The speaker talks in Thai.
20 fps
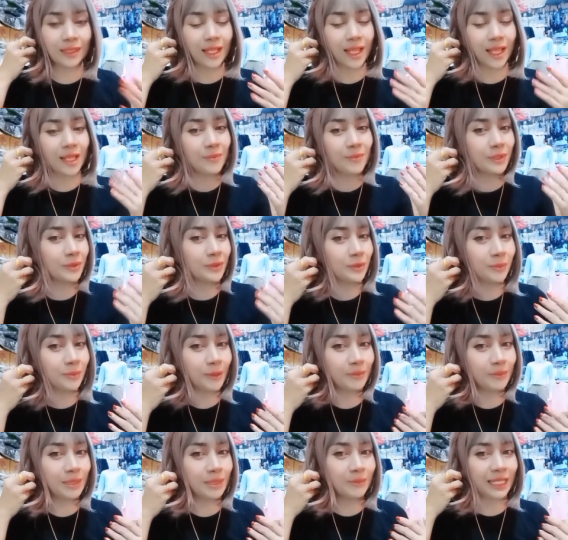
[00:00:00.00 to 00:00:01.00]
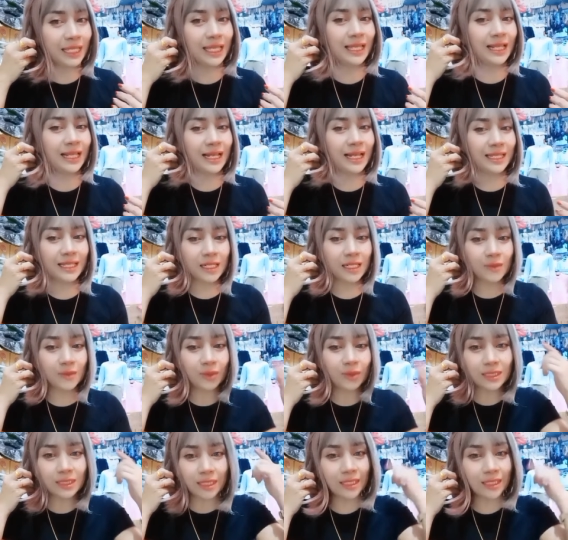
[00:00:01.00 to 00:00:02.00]
ให้มันดูแบบกิ๊บเก๋อะไรเงี้ยหรือ
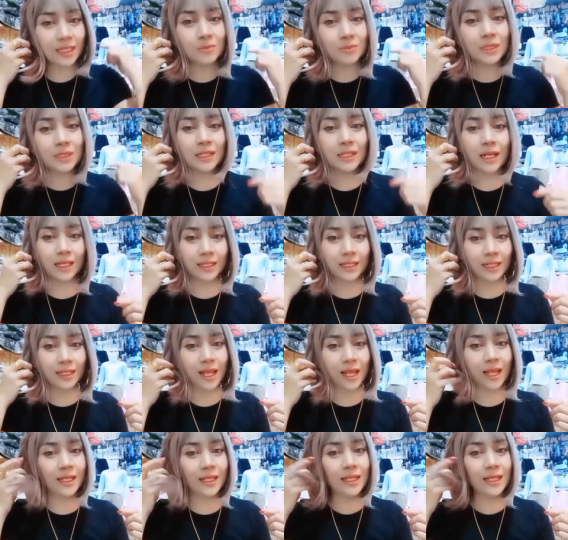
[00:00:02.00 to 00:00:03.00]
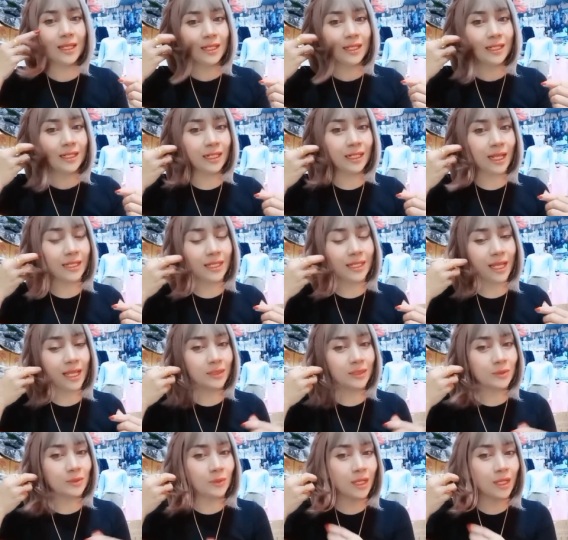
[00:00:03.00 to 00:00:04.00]
ว่าติดกิ๊บติดอะไรก็ได้นะคะ อย่าง
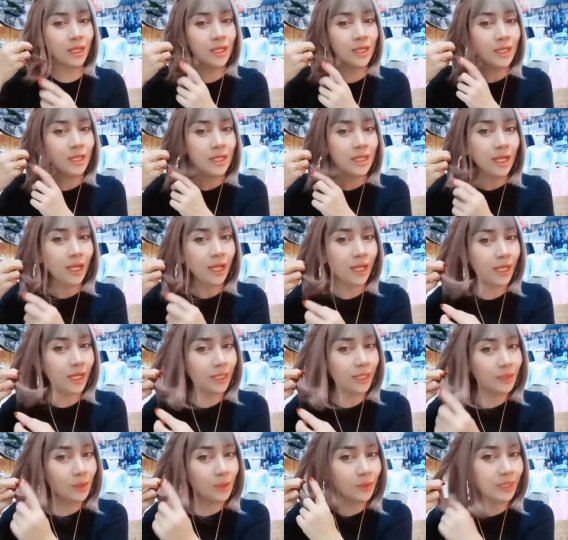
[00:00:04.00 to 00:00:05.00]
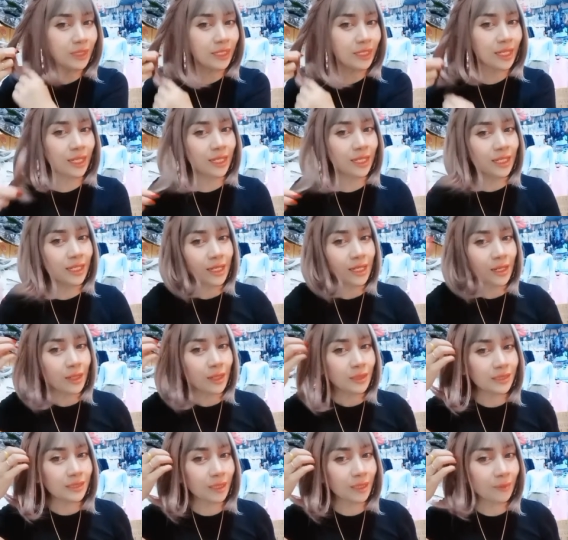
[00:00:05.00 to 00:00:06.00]
ตัวรุ่นเนี้ย
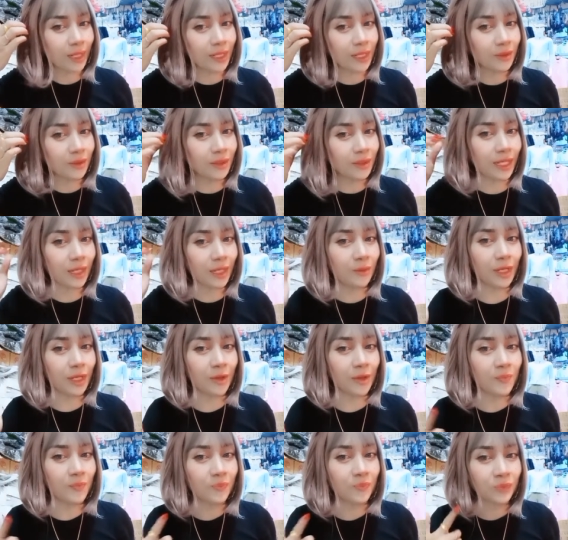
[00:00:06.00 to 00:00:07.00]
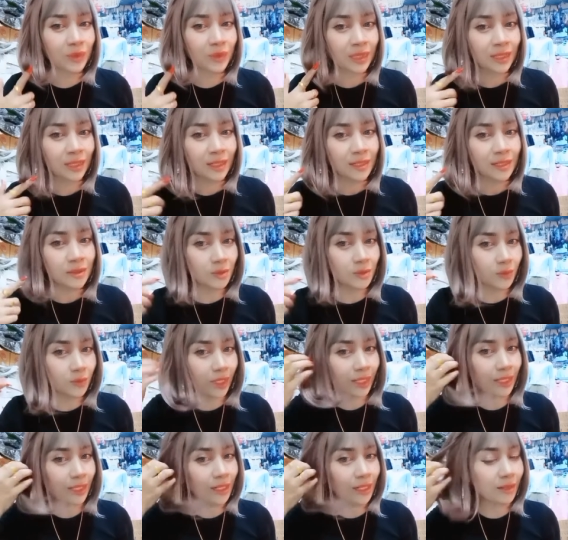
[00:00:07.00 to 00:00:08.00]
เส้นใหม่ของเขาอะสว
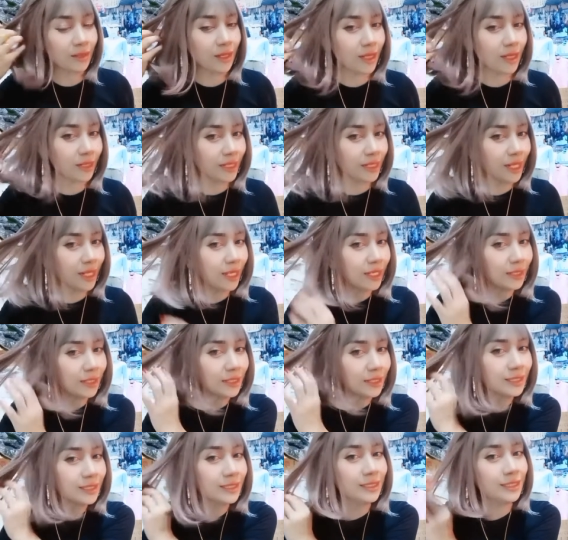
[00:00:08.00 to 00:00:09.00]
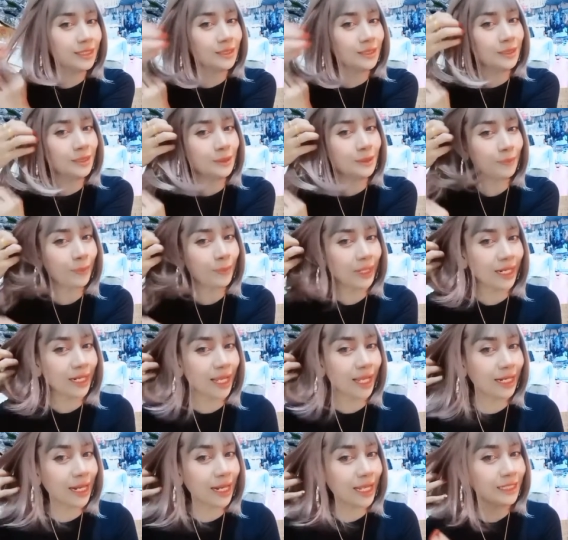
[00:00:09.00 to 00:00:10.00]
ยแล้วก็เนี่ยค่ะ คือเป็นไฮ
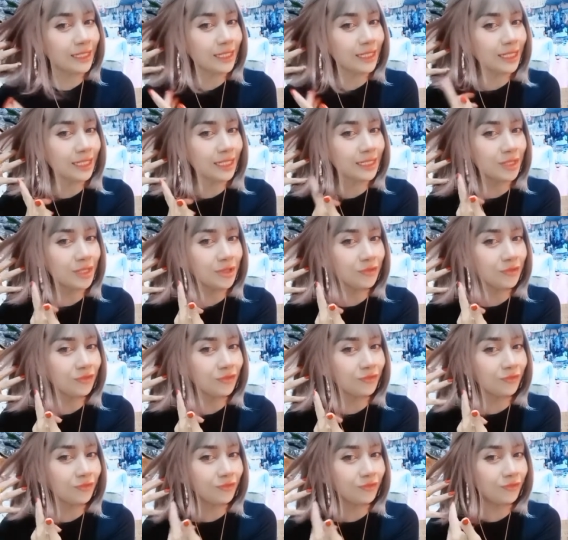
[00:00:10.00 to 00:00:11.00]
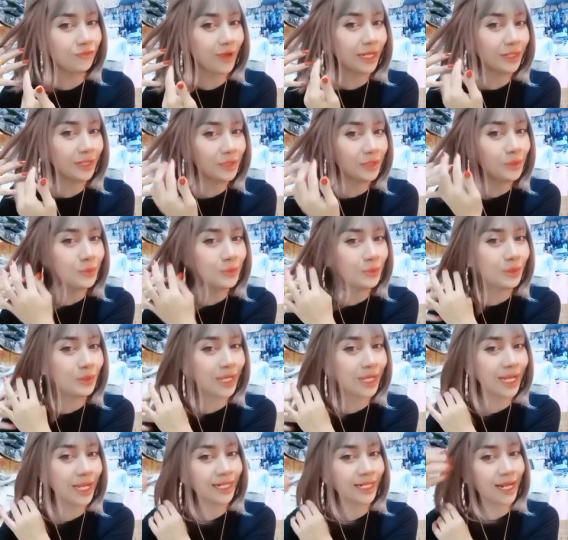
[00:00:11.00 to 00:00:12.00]
ไลท์ที่ที่ฝังอยู่
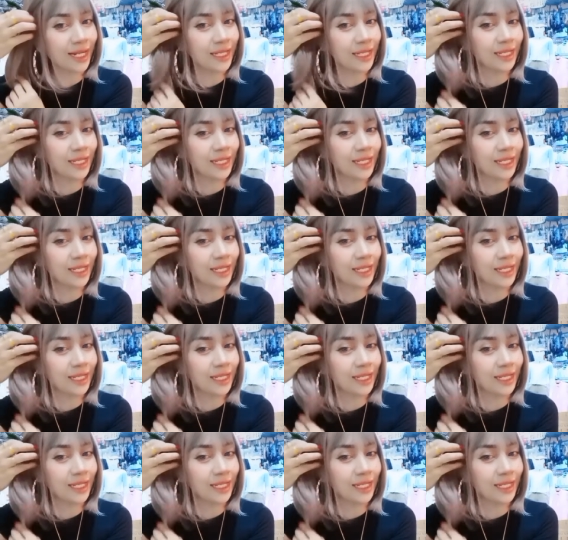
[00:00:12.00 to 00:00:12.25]
ข้างใน